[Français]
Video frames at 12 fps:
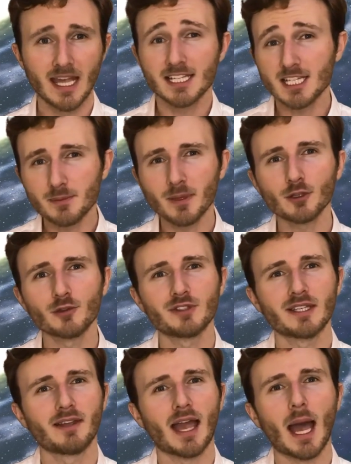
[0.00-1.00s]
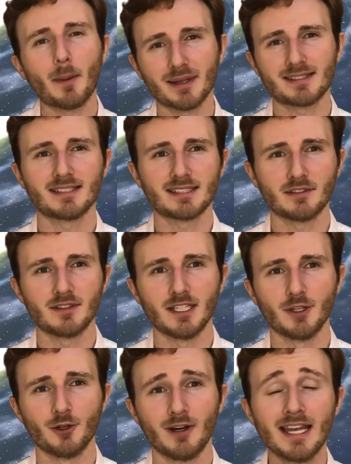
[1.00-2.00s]
J'espère que vous avez apprécié cette
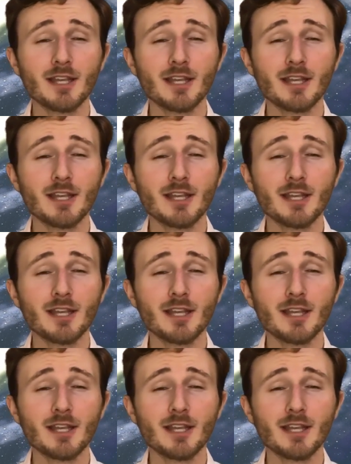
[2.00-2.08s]
vidéo